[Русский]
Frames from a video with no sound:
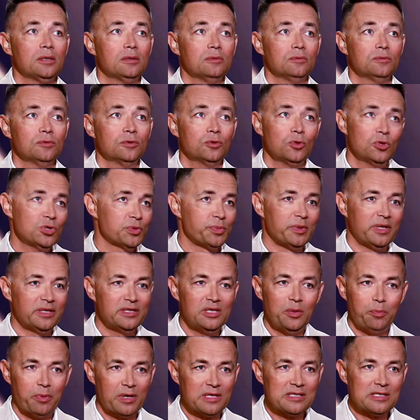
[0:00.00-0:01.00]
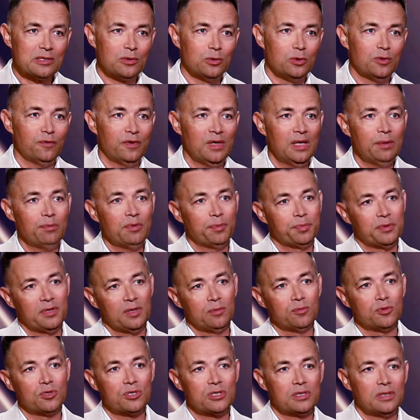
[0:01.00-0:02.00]
Ну, тоже было непростое время,
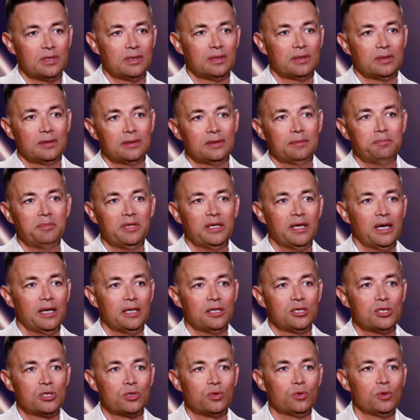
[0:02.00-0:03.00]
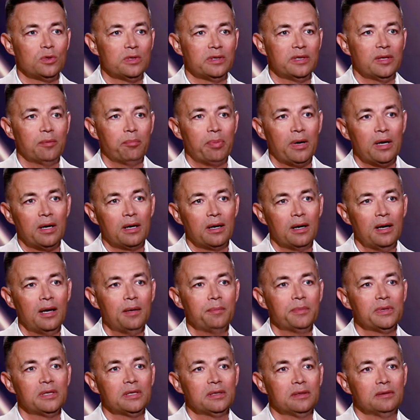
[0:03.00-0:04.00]
потому что менялись школьные
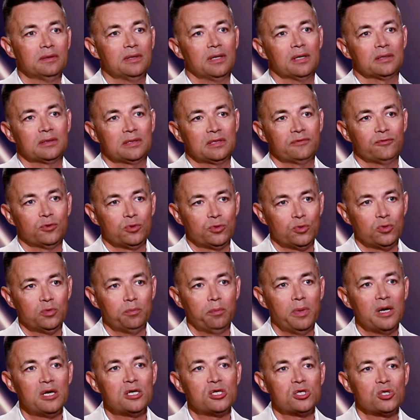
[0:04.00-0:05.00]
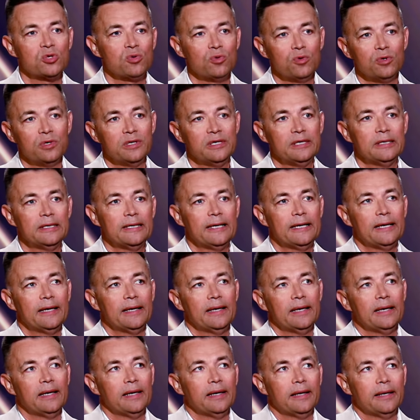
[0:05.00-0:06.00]
программы. Как-то вот тот большой
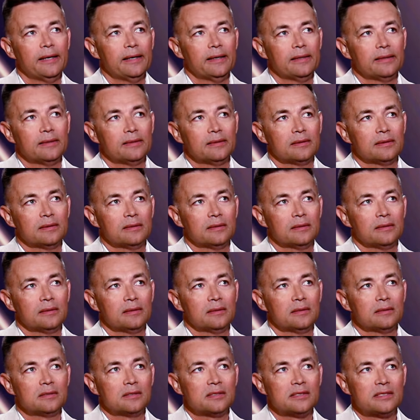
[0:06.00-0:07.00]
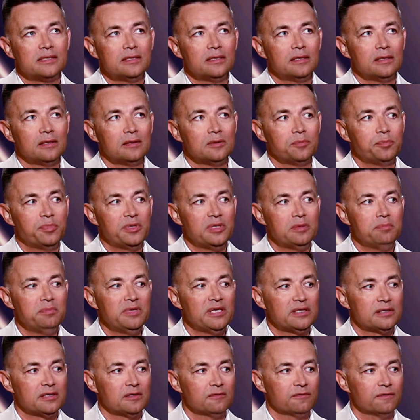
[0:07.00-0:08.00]
э, цикл
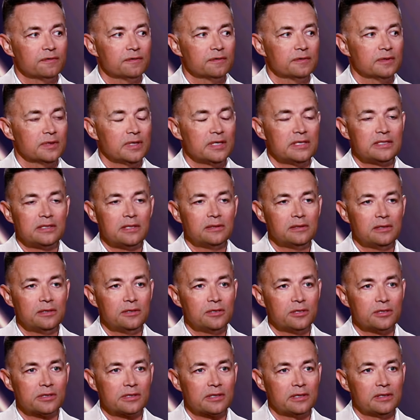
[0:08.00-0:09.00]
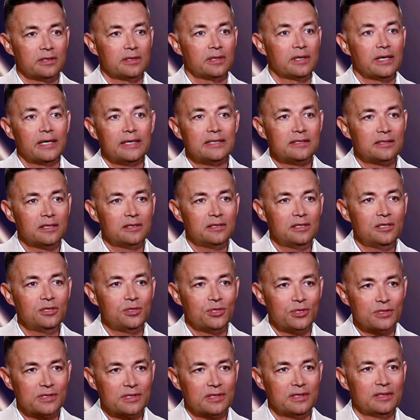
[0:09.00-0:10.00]
предметов эстетических,
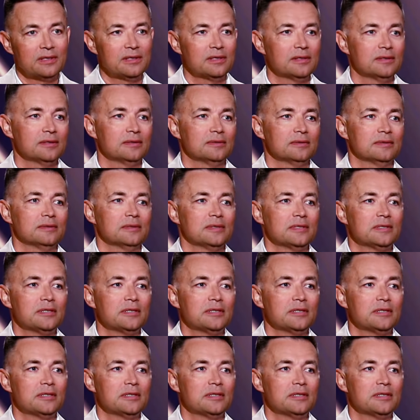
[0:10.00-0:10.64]
эстетических, э,